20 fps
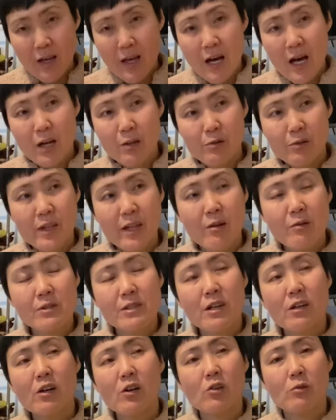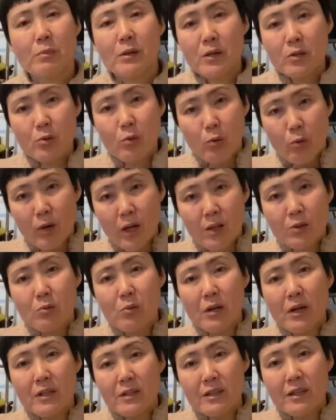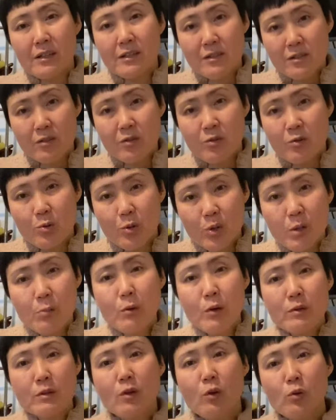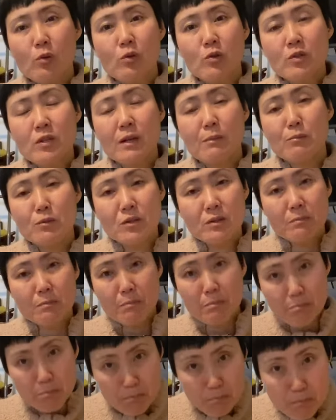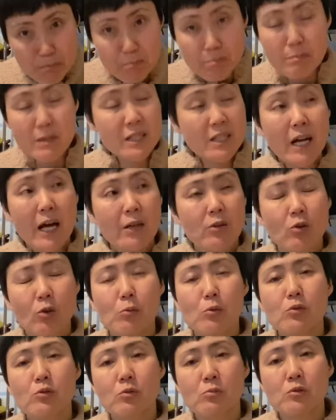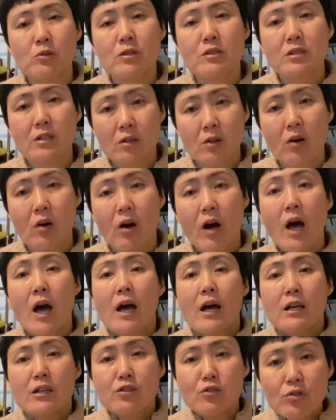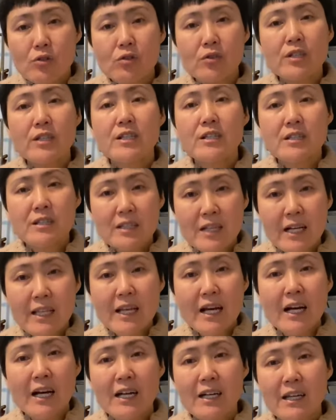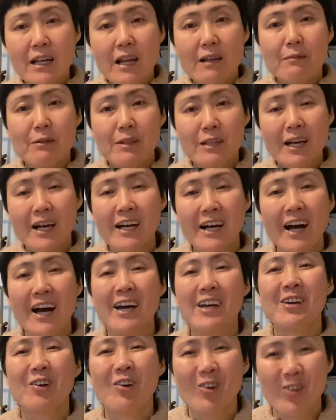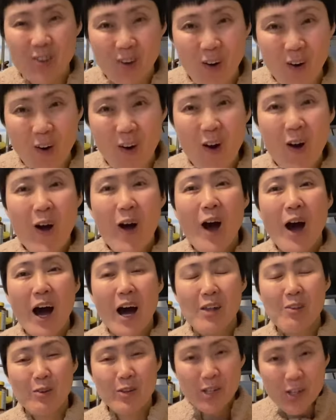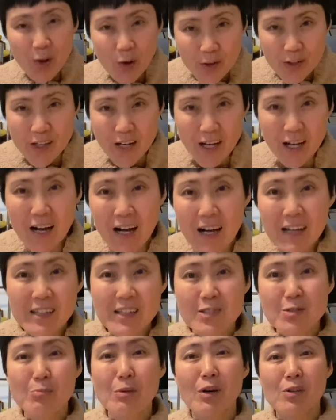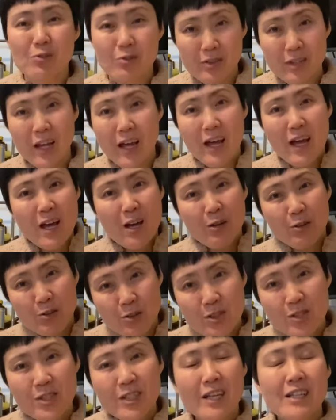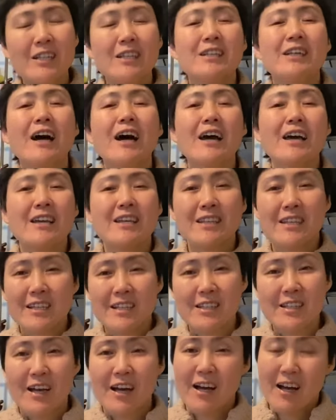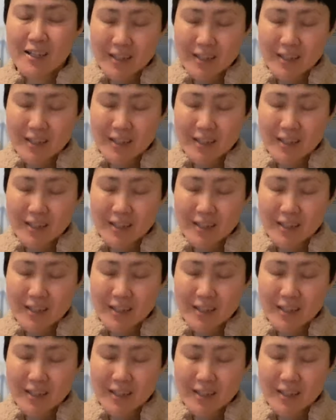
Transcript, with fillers: あの帝王切開の場合4日とか言ったんですけどそれでも日本の人は短いと思うと思うんですけど入院が長ければ長いほどあの医療費がかかってしまうので2日で退院できたあ